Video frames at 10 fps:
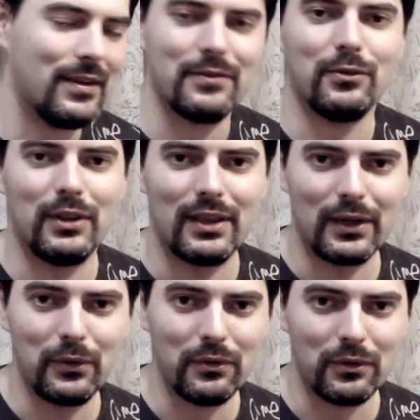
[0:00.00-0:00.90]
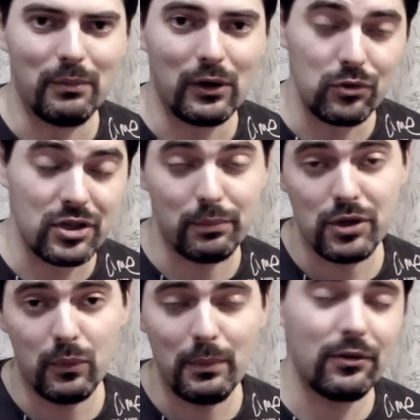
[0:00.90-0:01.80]
Вот такой вот могучий.
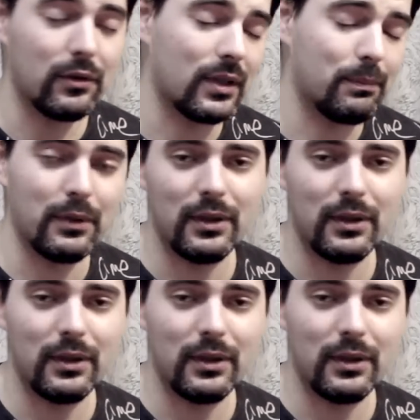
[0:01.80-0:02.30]
Почему метелка?